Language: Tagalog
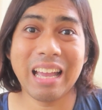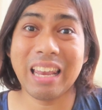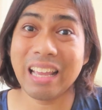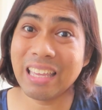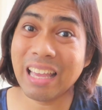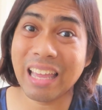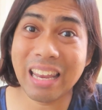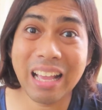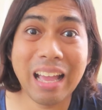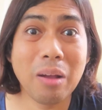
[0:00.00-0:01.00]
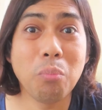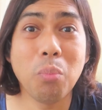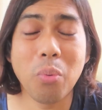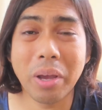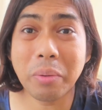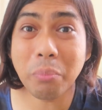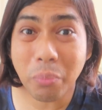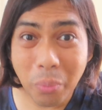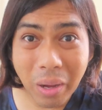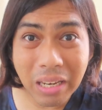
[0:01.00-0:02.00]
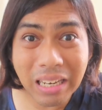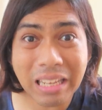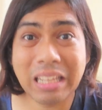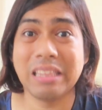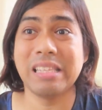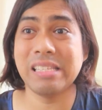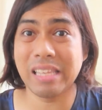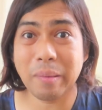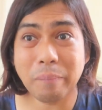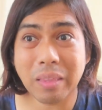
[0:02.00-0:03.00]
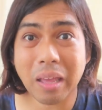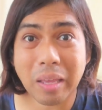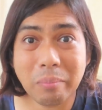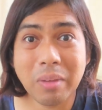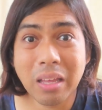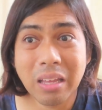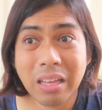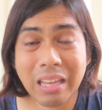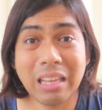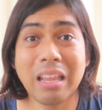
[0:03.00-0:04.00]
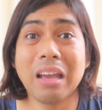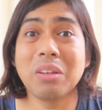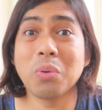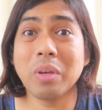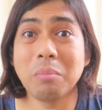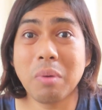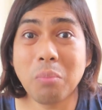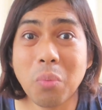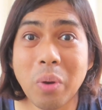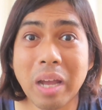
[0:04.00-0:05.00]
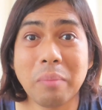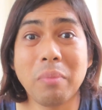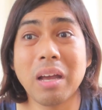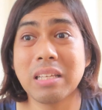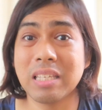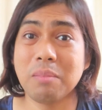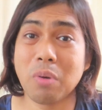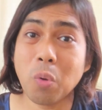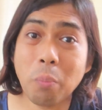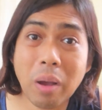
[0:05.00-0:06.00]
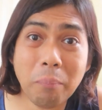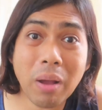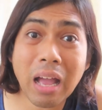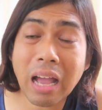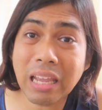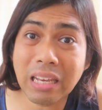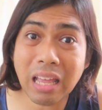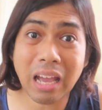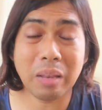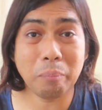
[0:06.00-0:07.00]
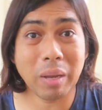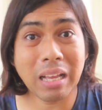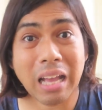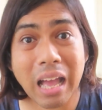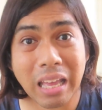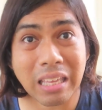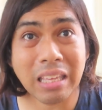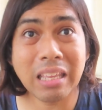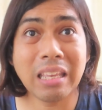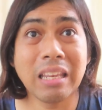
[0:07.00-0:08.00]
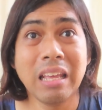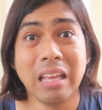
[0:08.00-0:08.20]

kalaking halaga buwan-buwan and at the same time, kailangan ko ring mabuhay para sa iba ko pang pangangailangan, pagkain,